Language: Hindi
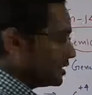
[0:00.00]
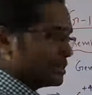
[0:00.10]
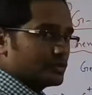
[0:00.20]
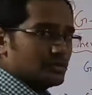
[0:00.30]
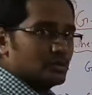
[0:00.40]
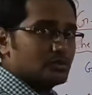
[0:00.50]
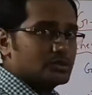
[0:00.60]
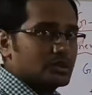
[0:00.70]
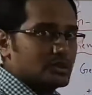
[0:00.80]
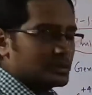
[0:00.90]
इलेक्ट्रॉन लूज
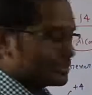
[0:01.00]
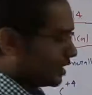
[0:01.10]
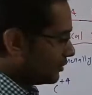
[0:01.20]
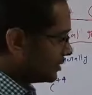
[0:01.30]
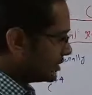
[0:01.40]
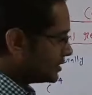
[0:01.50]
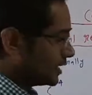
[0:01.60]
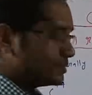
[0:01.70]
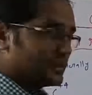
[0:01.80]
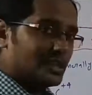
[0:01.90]
करना कार्बन का
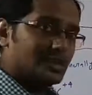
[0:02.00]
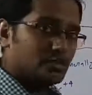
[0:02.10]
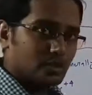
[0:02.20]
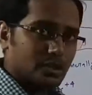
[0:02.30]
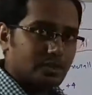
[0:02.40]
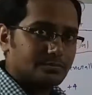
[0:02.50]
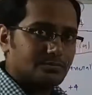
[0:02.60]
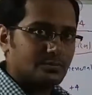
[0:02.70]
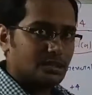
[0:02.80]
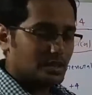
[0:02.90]
साइज पहले ही छोटा है
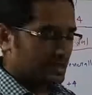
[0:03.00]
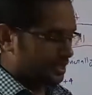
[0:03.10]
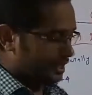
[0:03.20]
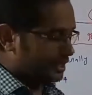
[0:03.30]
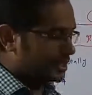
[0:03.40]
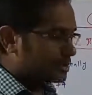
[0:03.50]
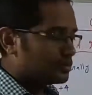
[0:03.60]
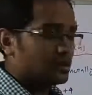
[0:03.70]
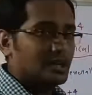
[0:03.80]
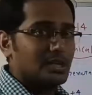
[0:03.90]
एक
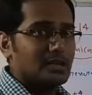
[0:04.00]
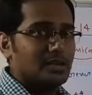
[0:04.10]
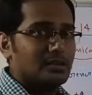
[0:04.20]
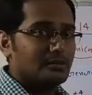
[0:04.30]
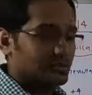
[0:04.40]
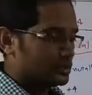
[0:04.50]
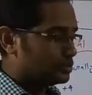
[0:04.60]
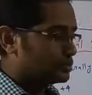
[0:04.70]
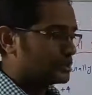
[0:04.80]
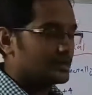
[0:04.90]
इलेक्ट्रॉन निकालेगा फिर
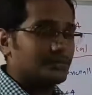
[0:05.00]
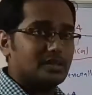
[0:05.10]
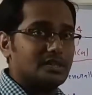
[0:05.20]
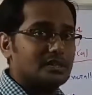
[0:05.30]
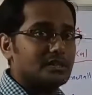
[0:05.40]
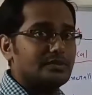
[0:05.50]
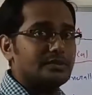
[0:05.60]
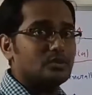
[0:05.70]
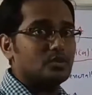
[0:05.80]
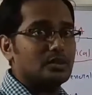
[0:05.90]
दूसरा फिर तीसरा फिर
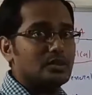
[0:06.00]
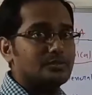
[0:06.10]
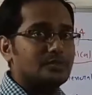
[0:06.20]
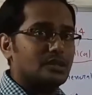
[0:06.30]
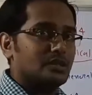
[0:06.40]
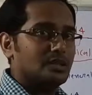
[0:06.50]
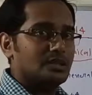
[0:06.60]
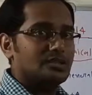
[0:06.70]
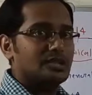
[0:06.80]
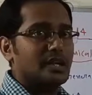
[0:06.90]
चौथा
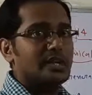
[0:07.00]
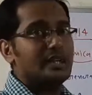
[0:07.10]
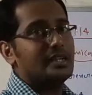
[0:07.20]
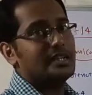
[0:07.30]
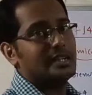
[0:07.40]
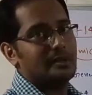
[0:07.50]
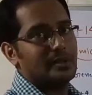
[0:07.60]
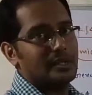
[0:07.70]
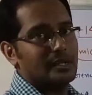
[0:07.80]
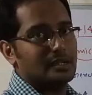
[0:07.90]
चार नहीं निकाल
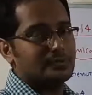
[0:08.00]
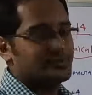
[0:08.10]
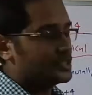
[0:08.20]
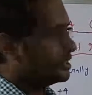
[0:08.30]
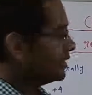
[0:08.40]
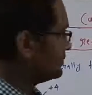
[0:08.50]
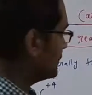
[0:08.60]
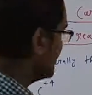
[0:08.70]
पाएगा ठीक है